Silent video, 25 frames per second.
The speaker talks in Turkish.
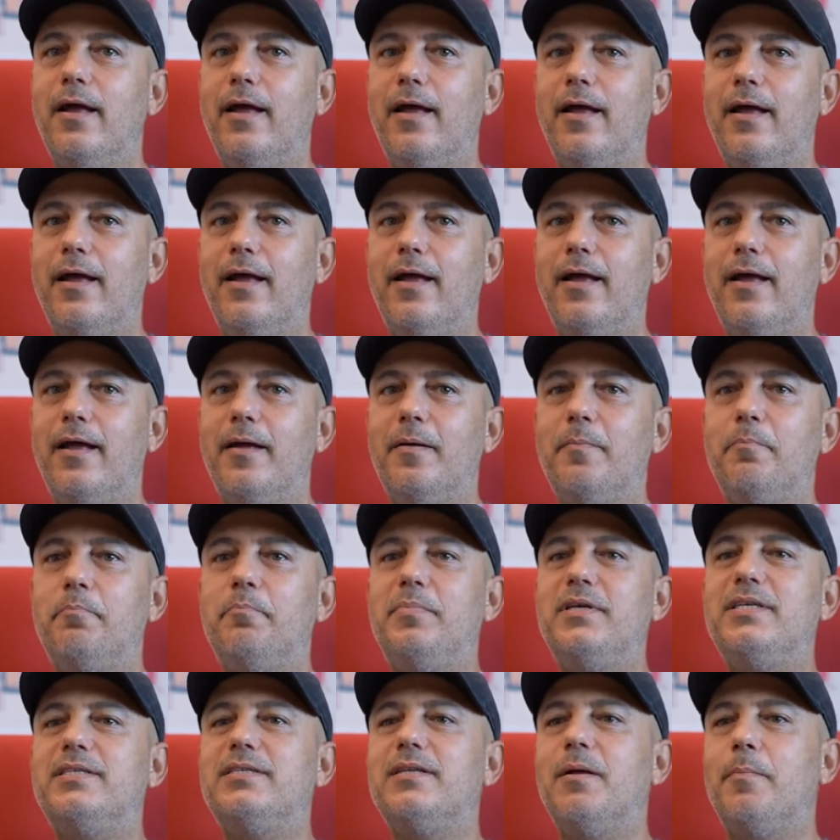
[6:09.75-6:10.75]
e,
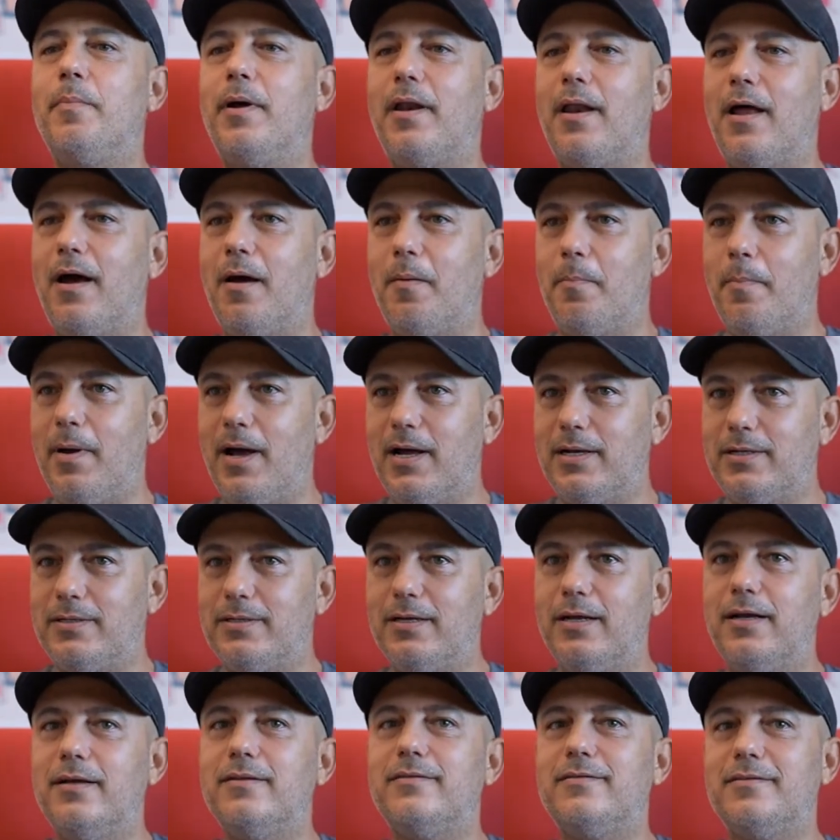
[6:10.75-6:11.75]
ee, bizle
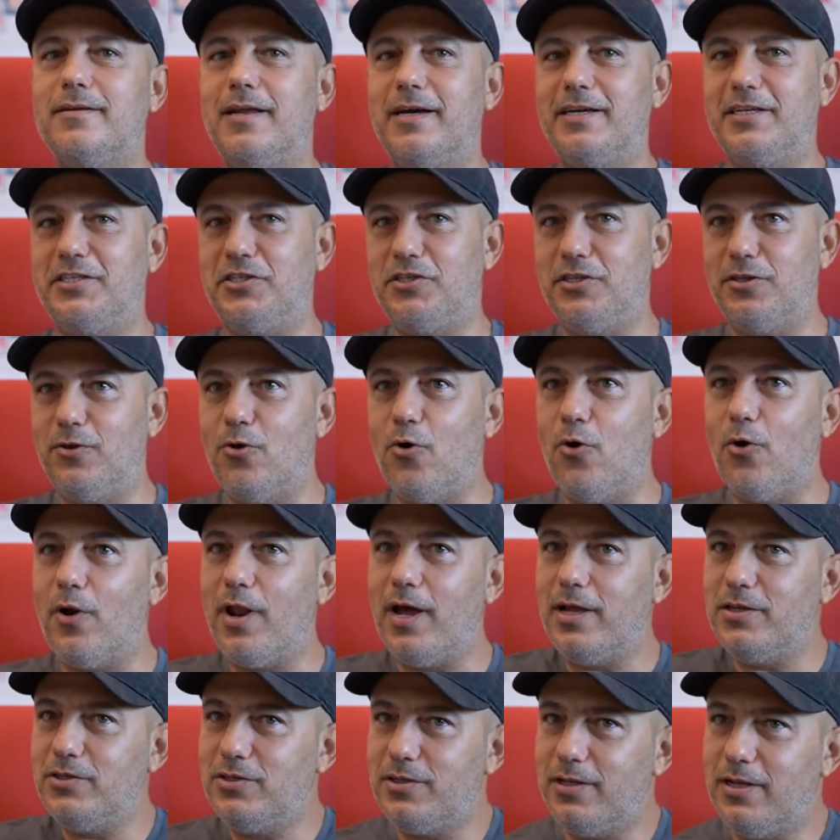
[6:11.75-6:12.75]
beraber tırnak içinde
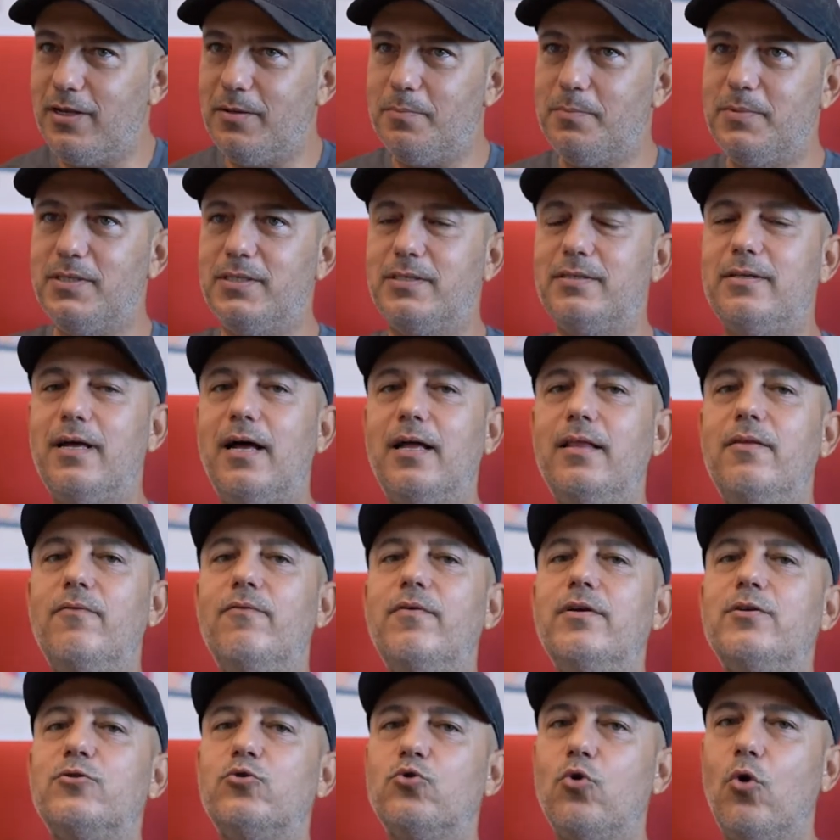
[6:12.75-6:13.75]
öğrencilerimizden
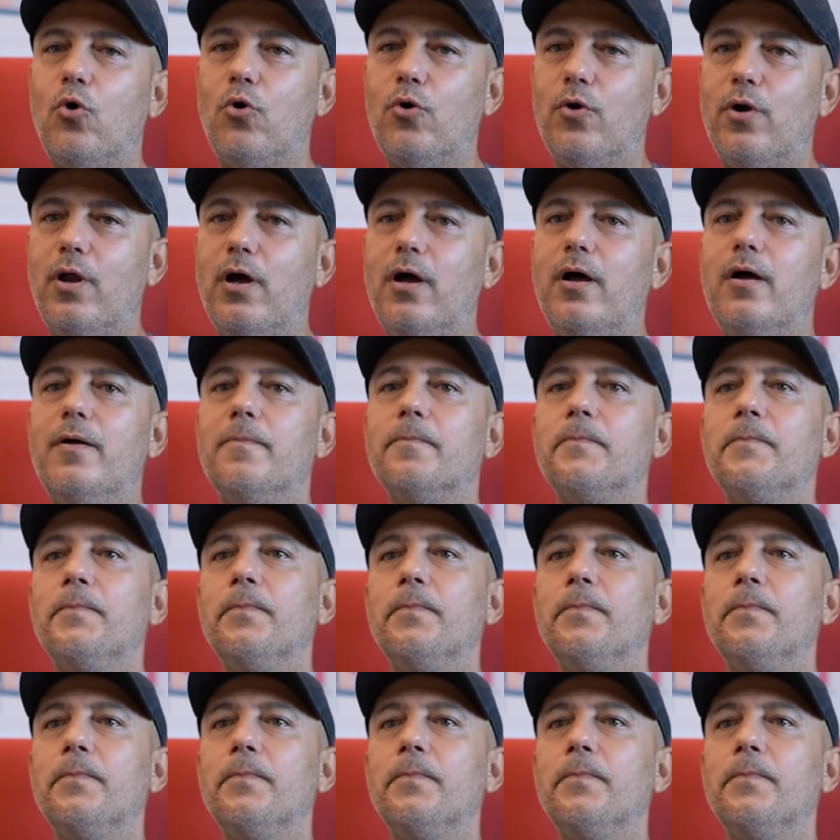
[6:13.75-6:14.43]
ve sonra